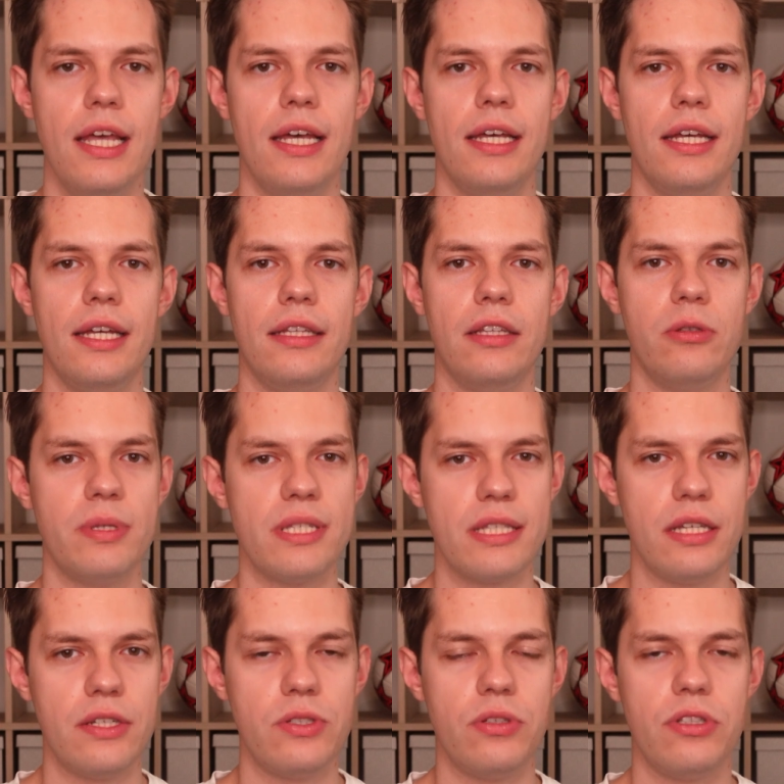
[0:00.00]
E, natomiast
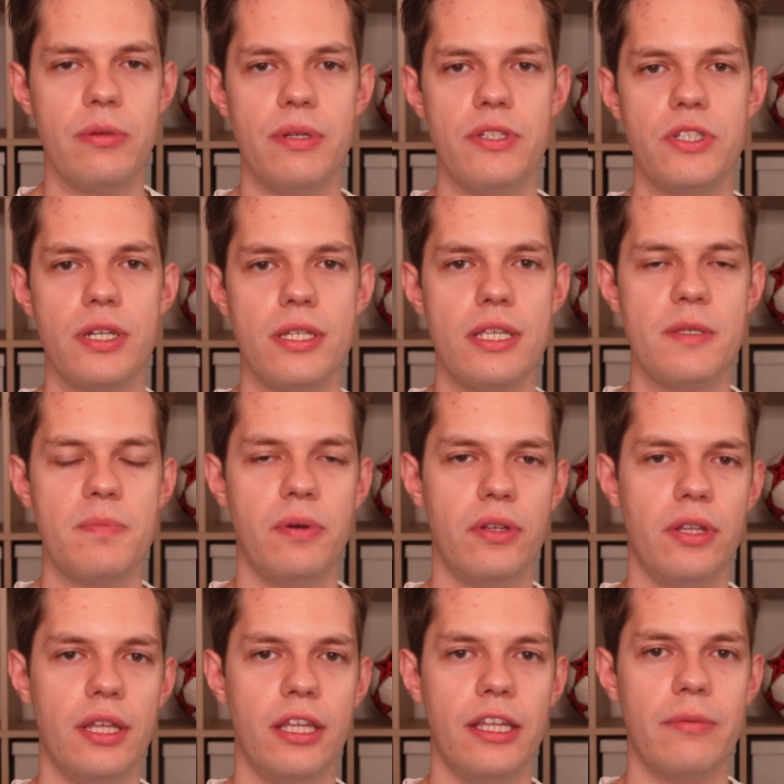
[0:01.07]
też, no te mecze ze
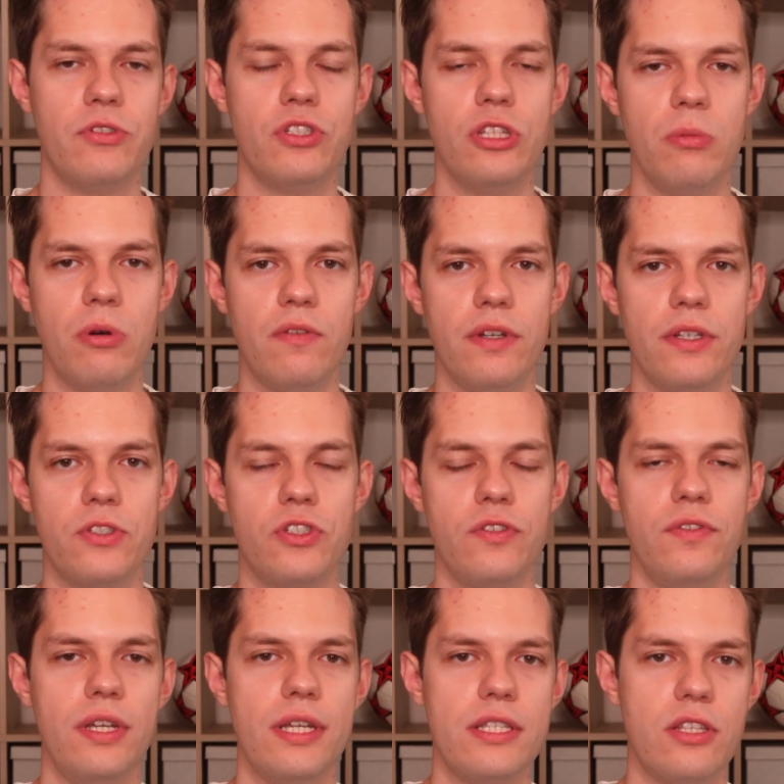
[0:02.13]
Sportingiem, czy domowe, czy
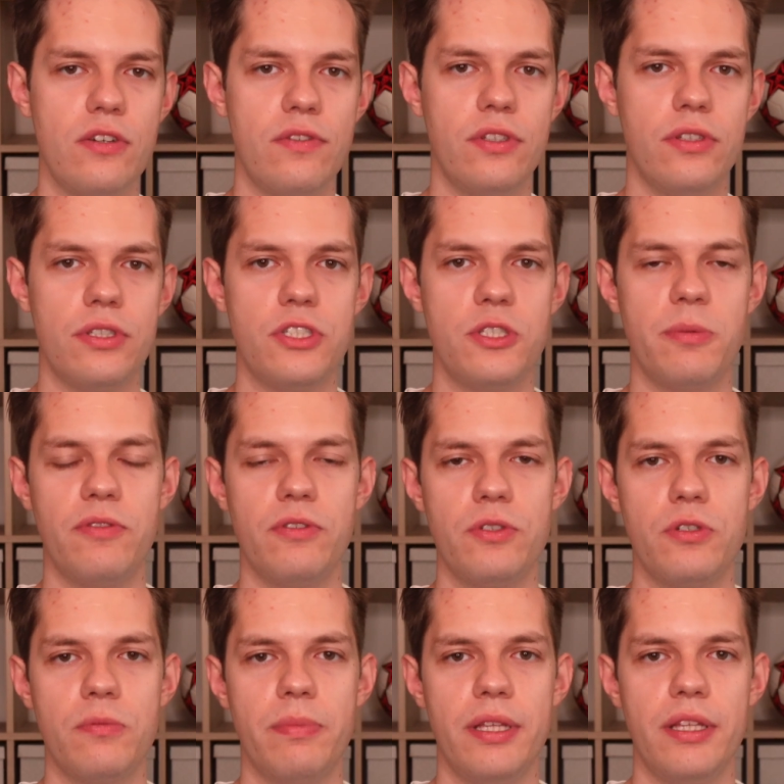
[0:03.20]
wyjazdowe, no też z
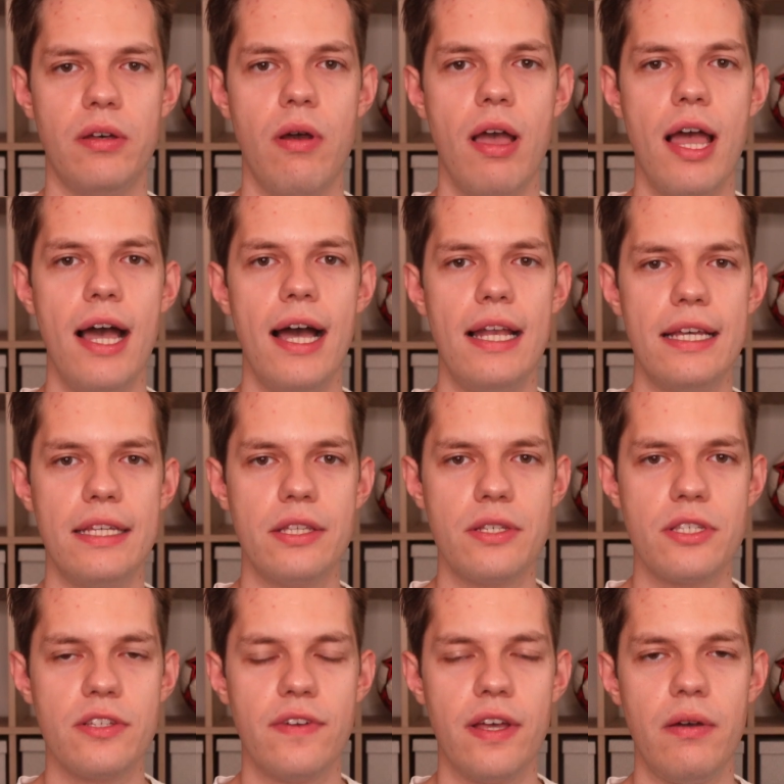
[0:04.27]
pewnością będą
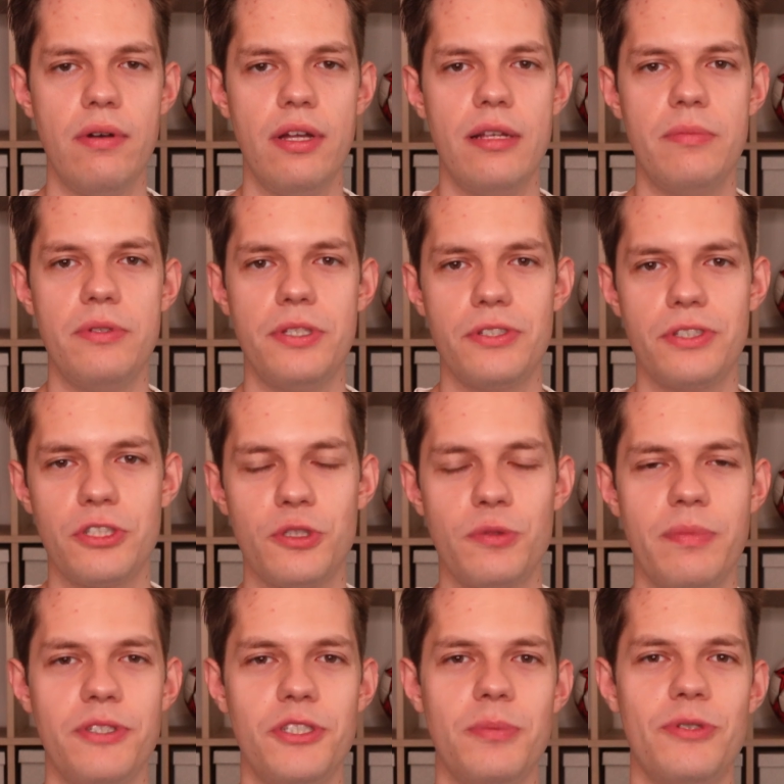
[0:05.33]
elektryzowały, ale myślę, że też
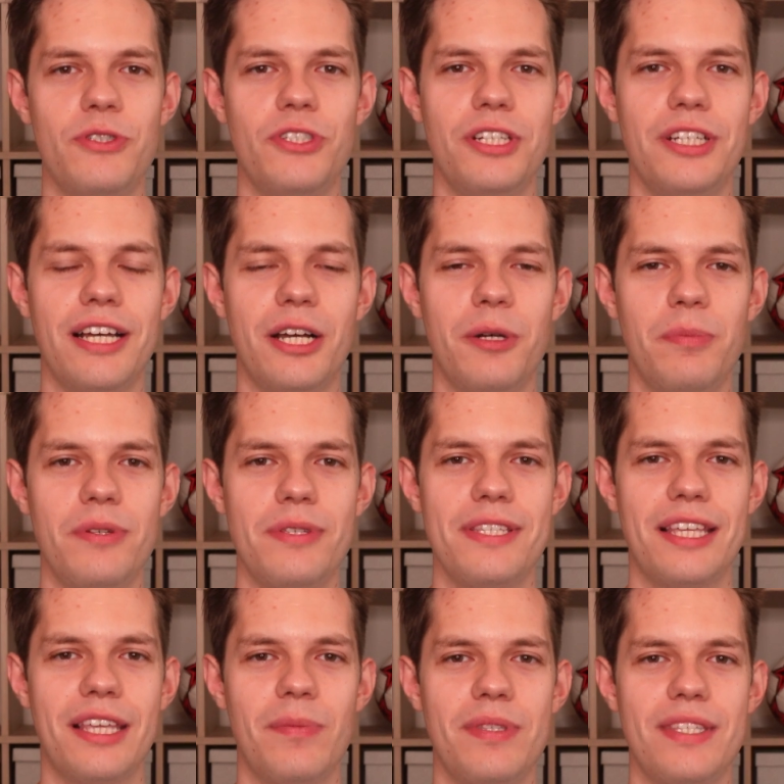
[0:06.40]
będziemy żyli jako
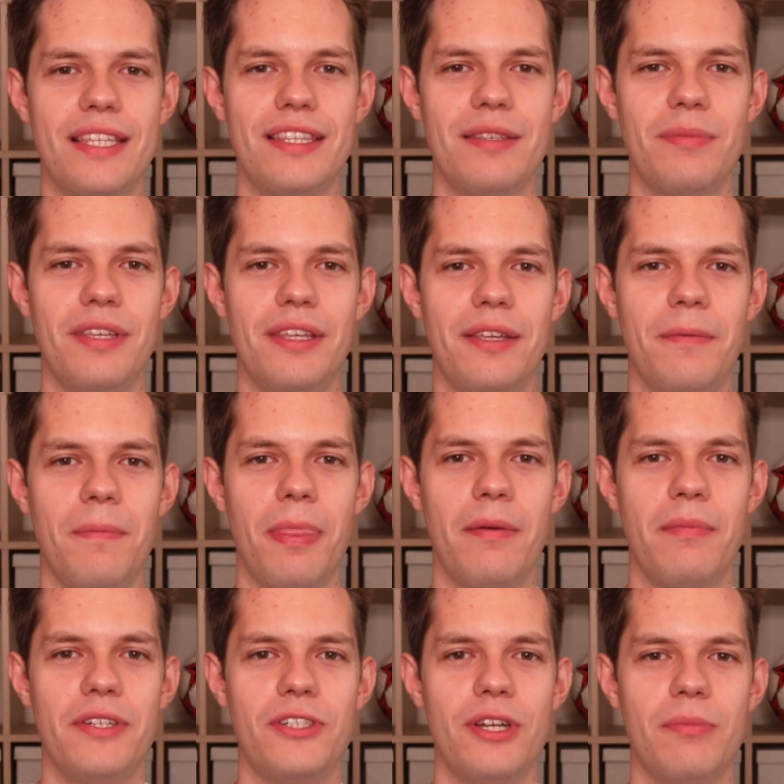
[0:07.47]
polscy kibice tymi mm,
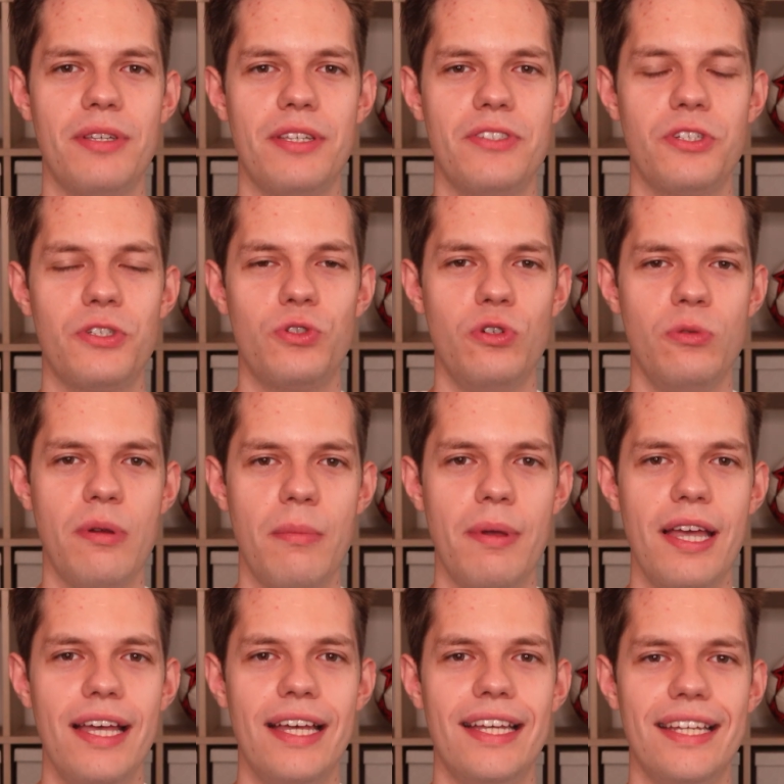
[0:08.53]
meczami ze Szturmem,
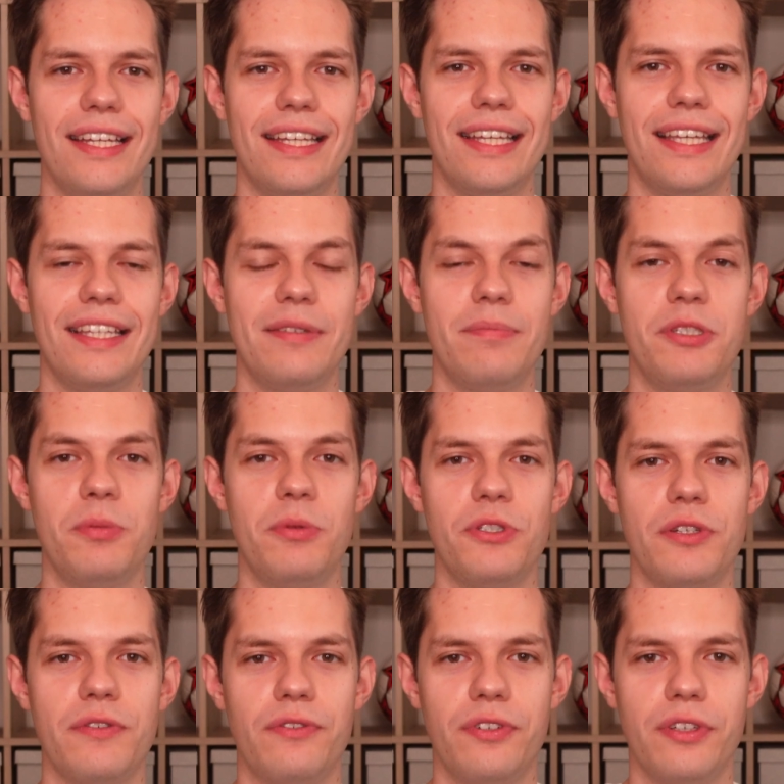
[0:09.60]
e, kiedy być
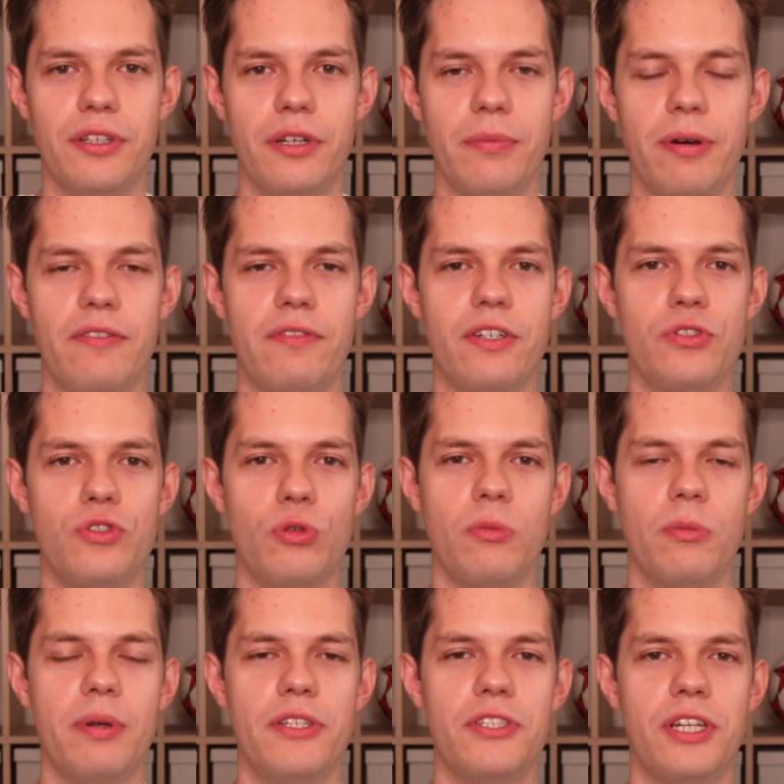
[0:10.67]
może w barwach Szturmu
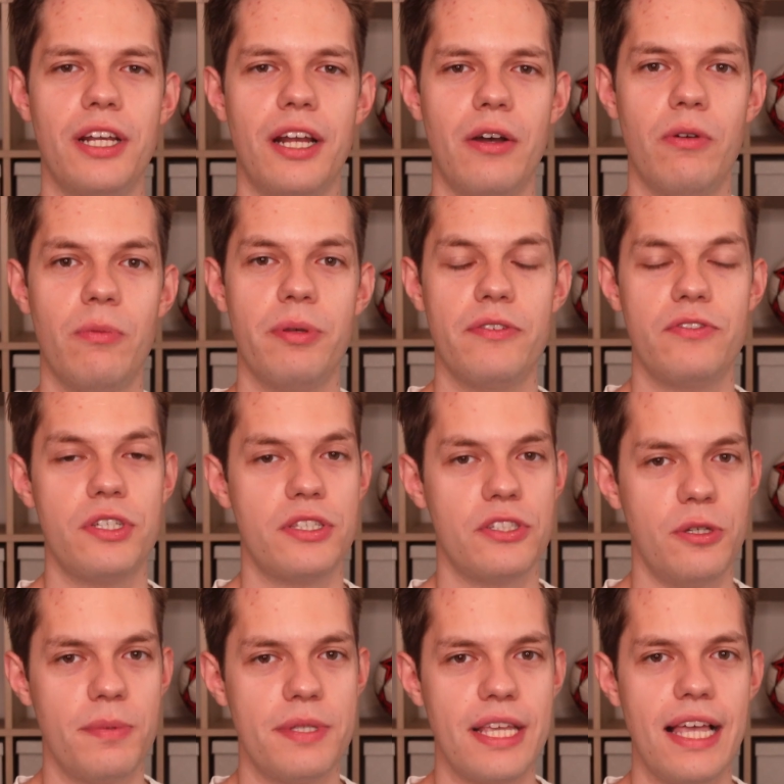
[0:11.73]
będzie grał pierwsze
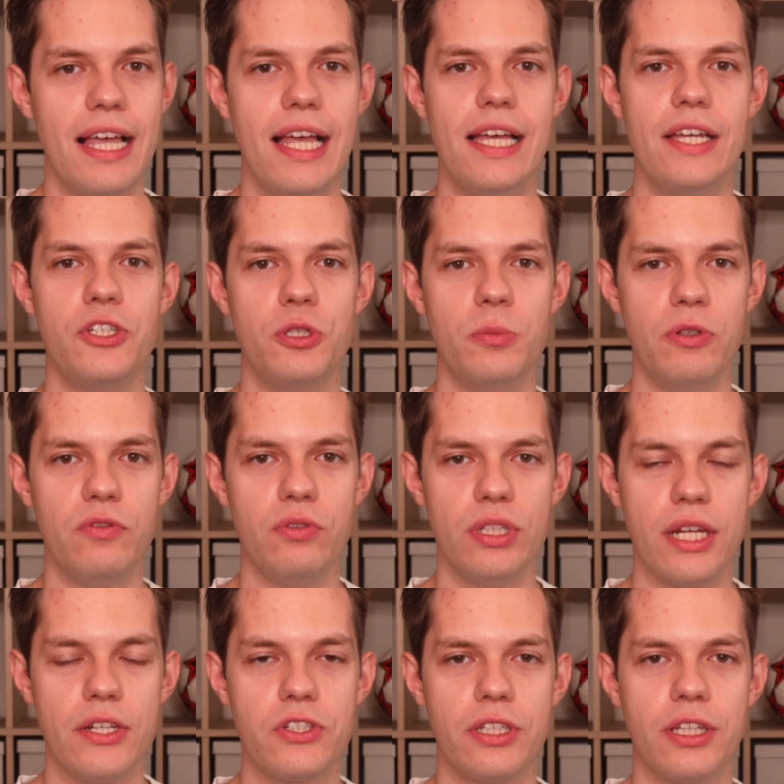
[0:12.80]
skrzypce Szymon
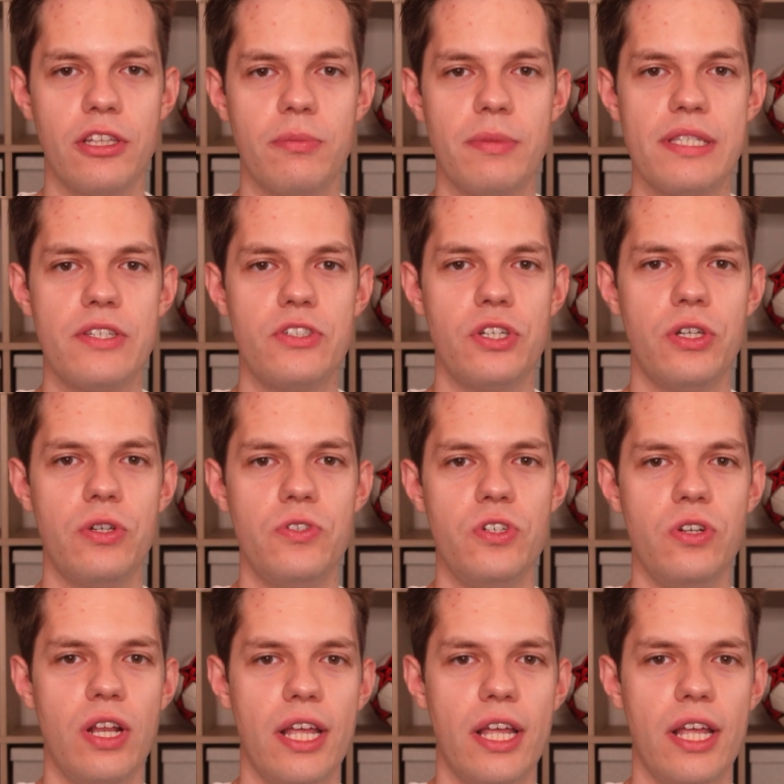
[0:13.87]
Włodarczyk. Natomiast jeżeli chodzi o